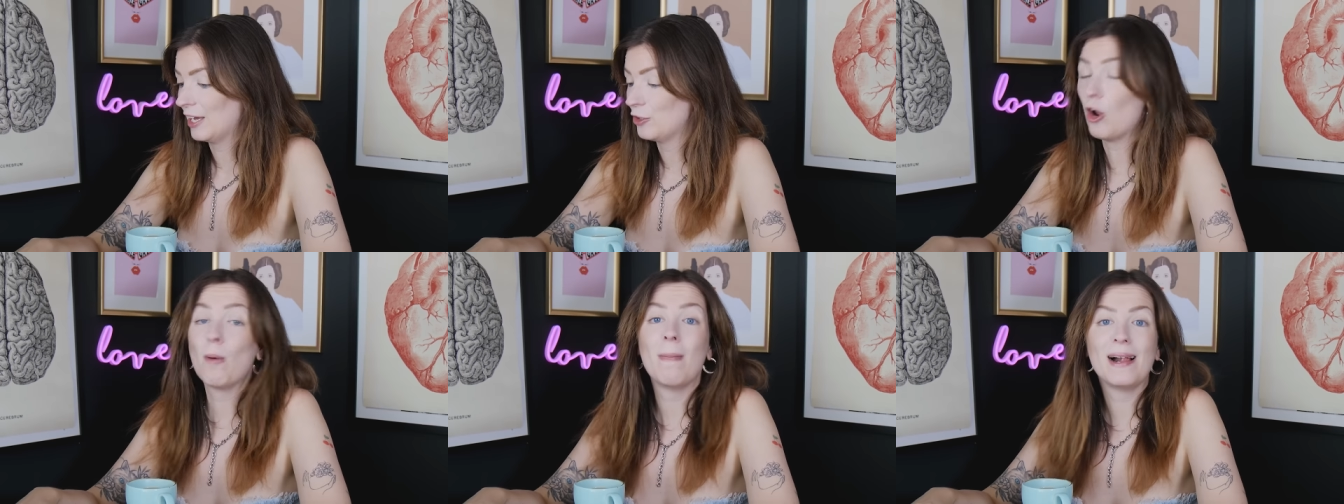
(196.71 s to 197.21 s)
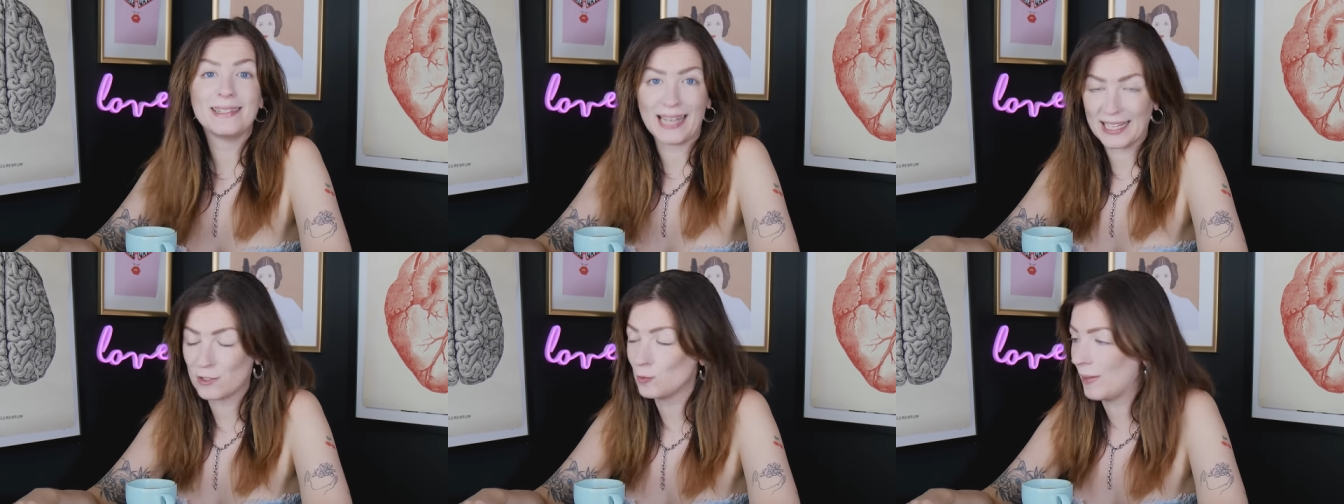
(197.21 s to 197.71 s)
nochmal
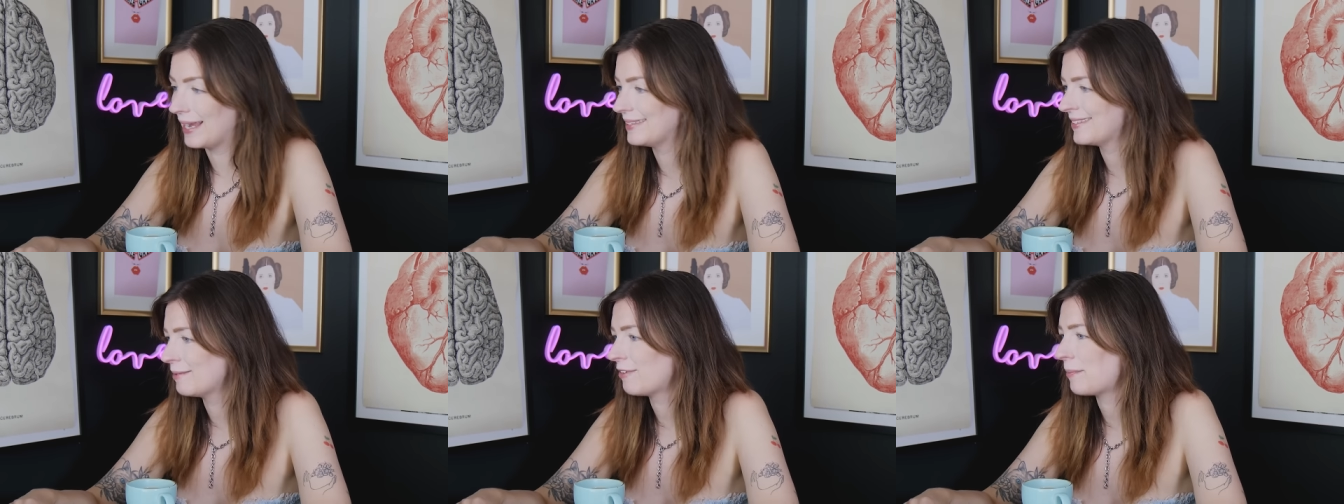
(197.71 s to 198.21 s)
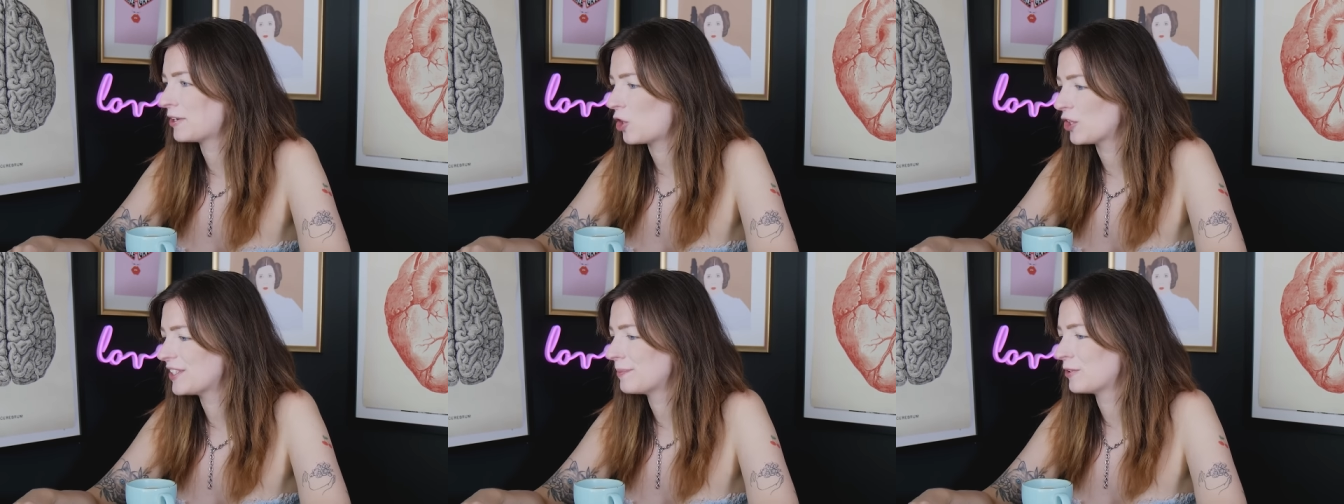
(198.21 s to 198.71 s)
dazu meinen Senf, aber
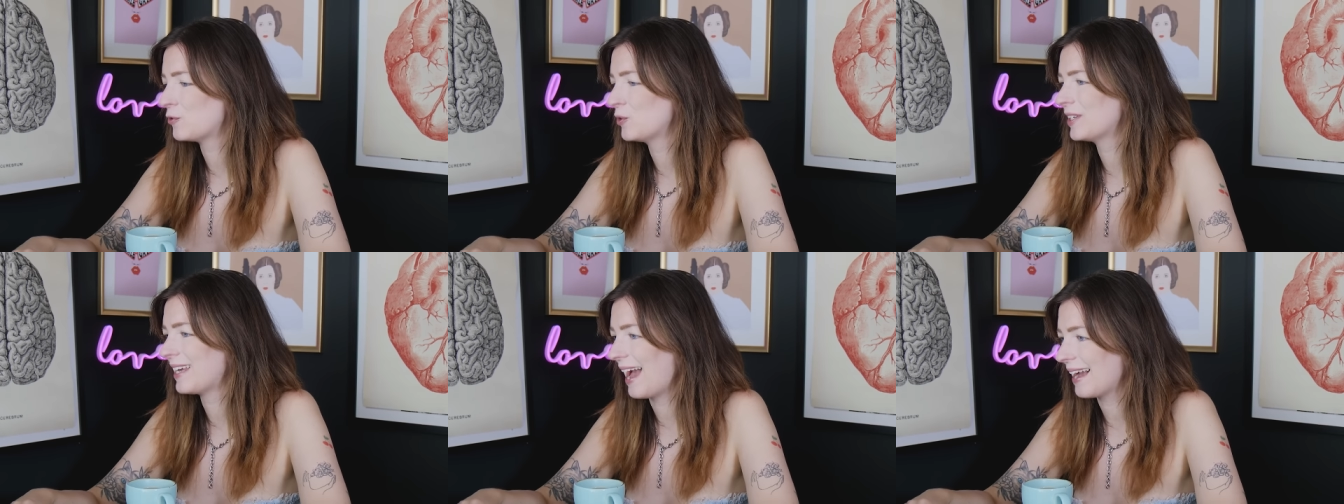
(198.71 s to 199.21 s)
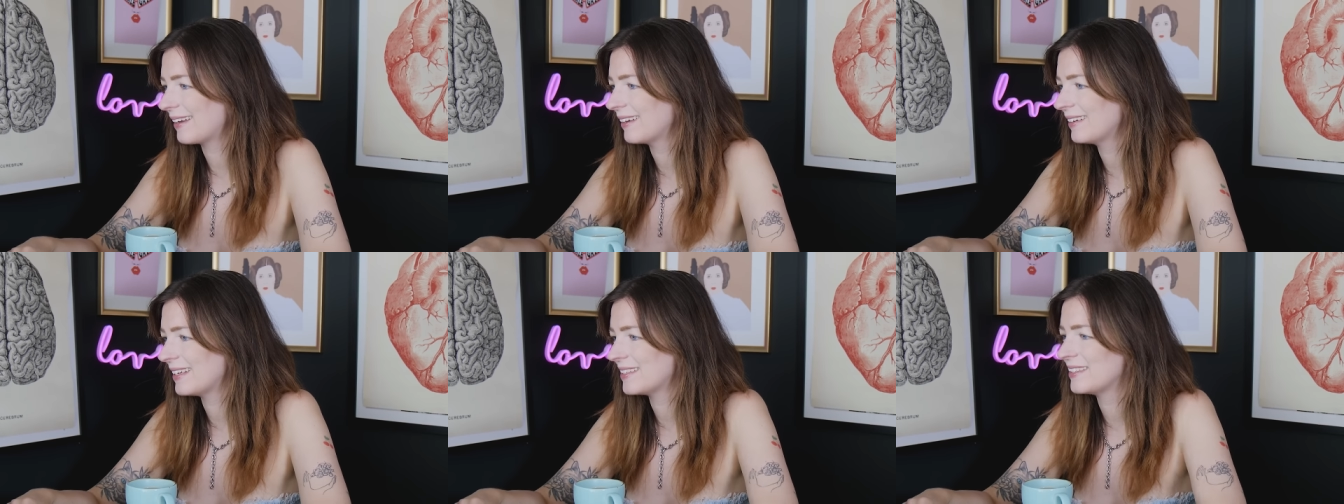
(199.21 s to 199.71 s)
trotzdem natürlich
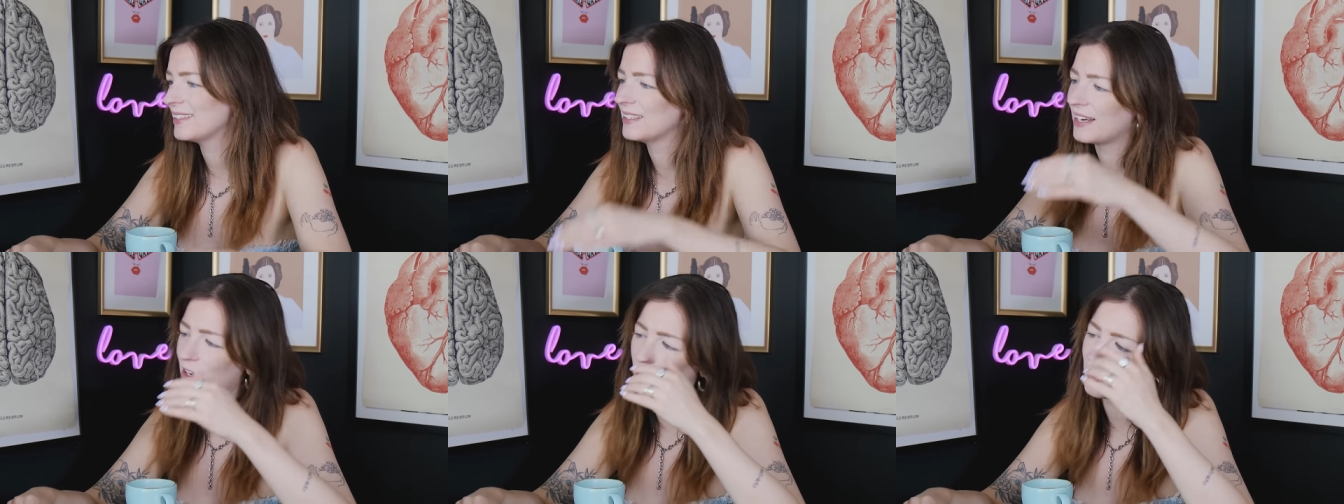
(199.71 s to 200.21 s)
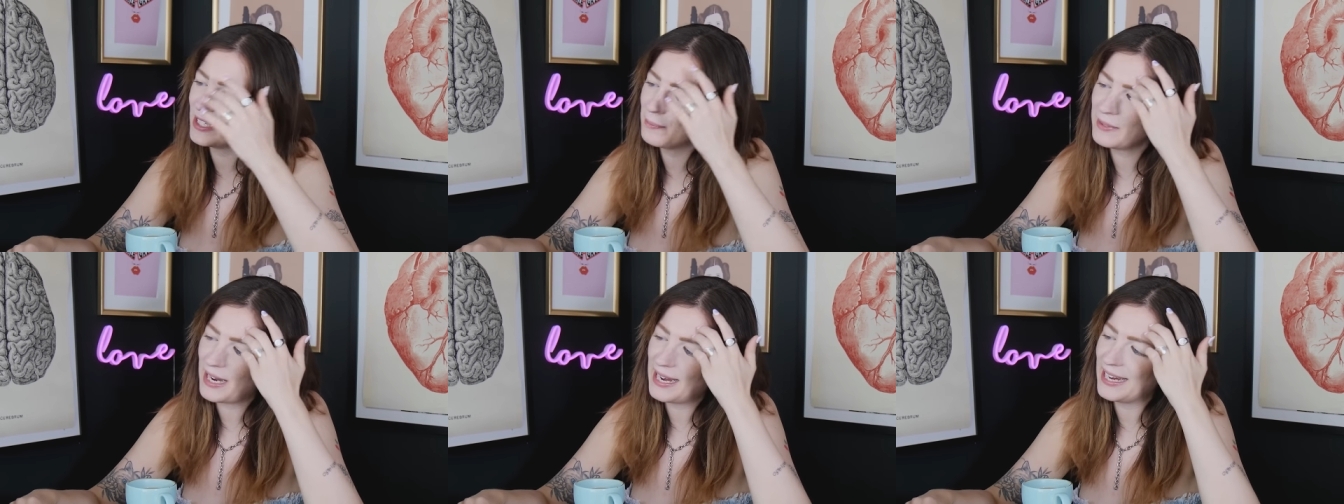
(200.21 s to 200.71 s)
kacke, dass sie dann auch nicht
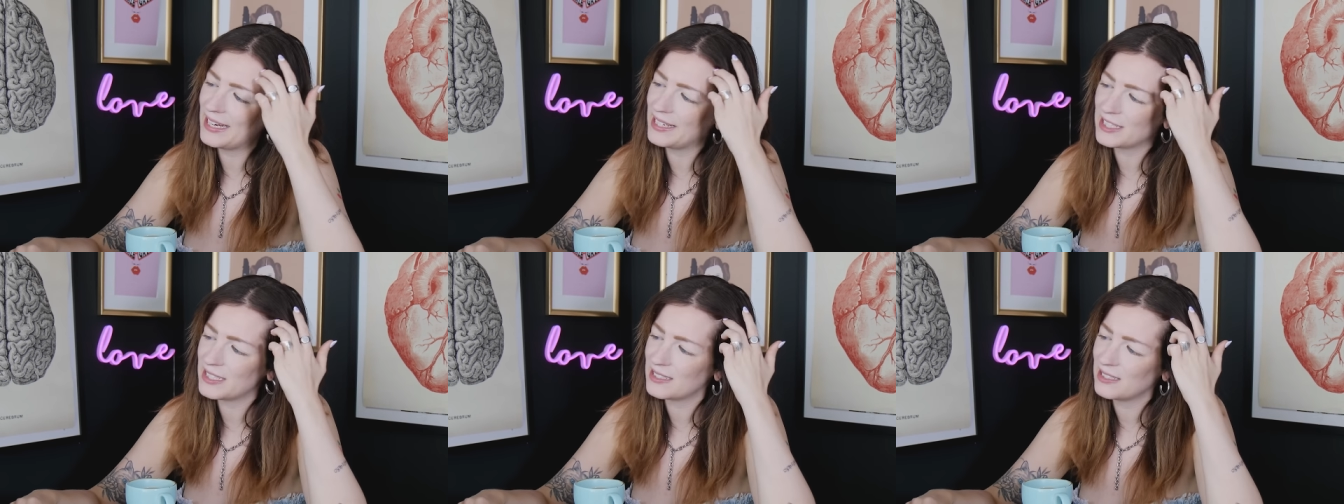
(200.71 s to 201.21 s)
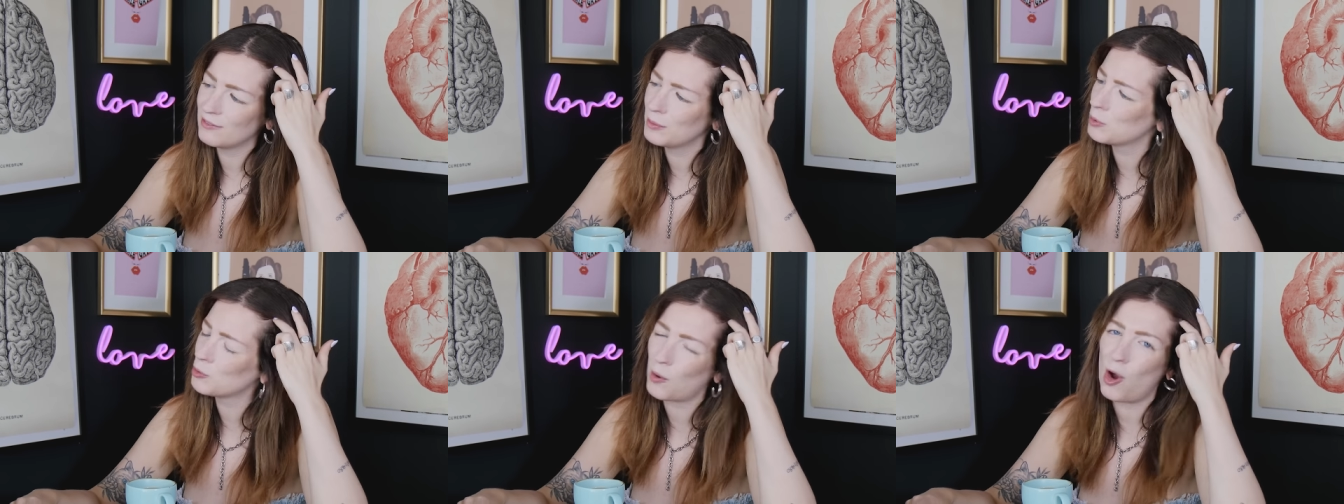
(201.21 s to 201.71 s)
mit Alena das irgendwie
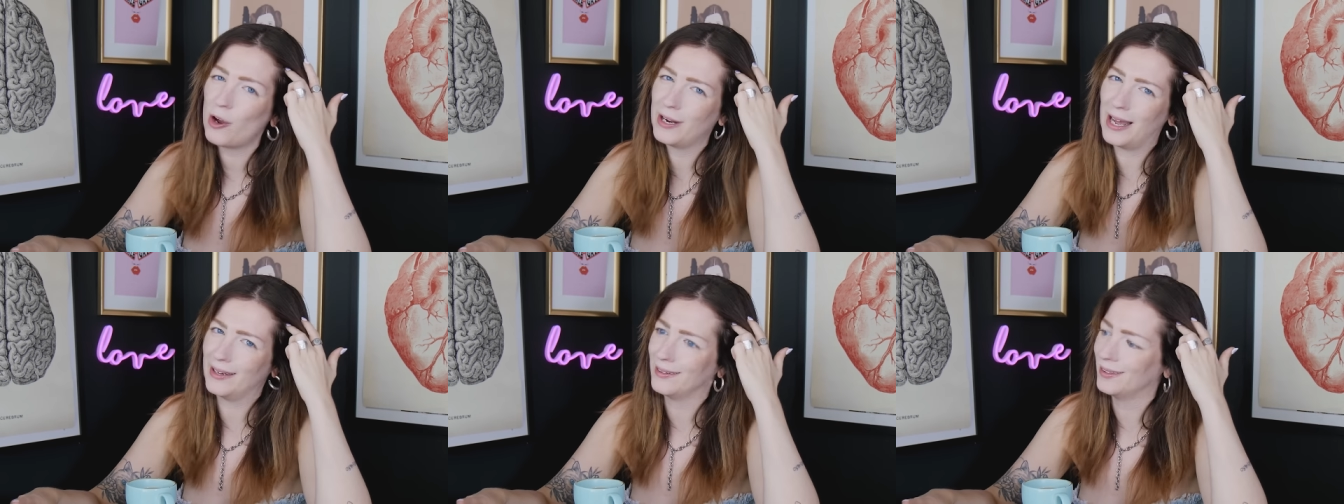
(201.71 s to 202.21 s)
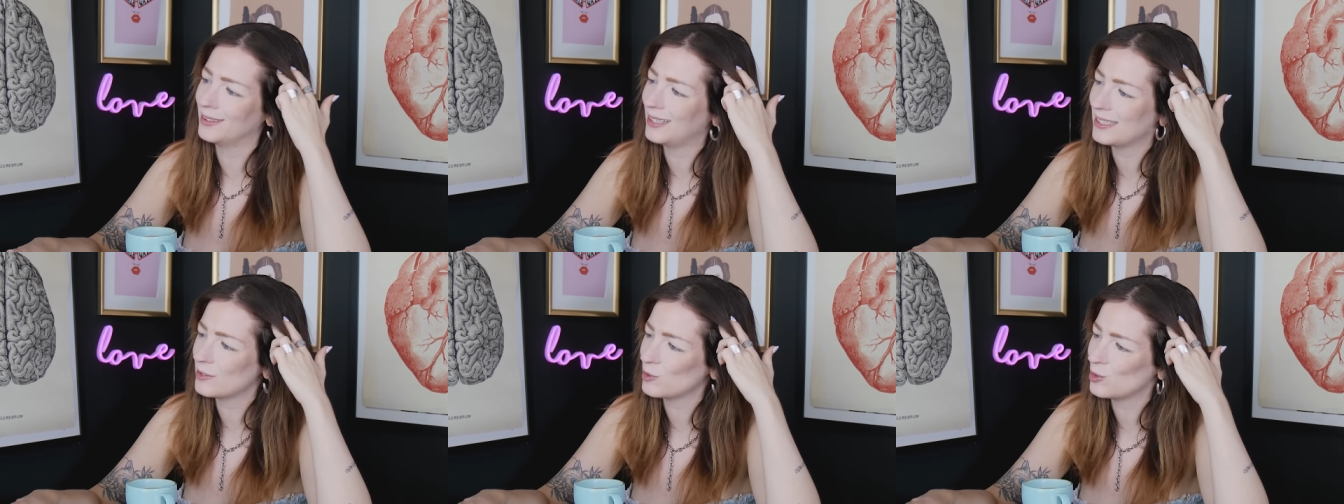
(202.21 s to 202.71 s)
besprochen hat. Ne?
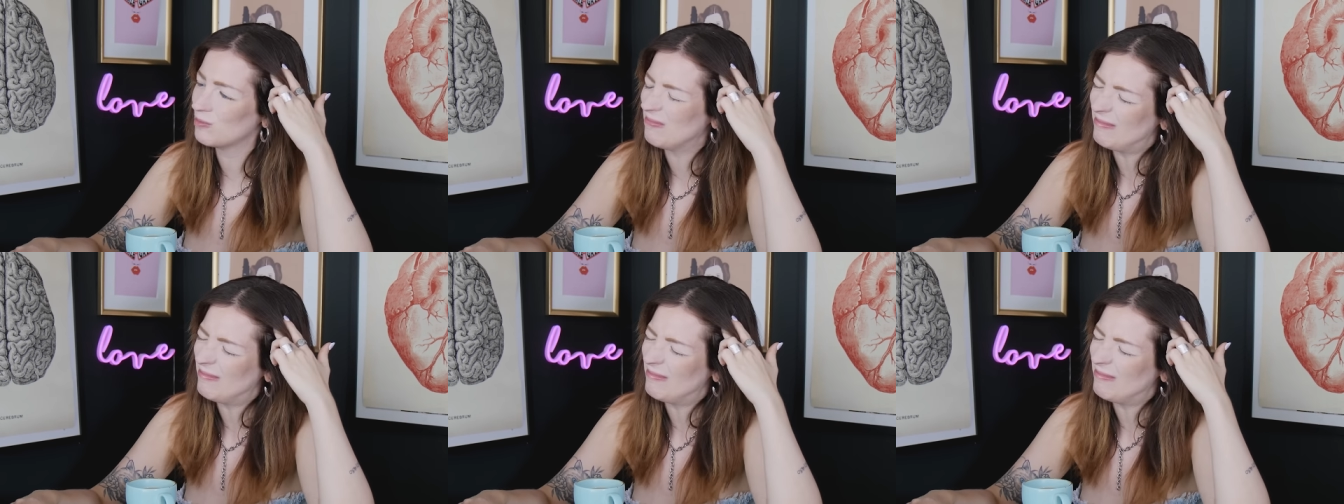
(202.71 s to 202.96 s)
Also.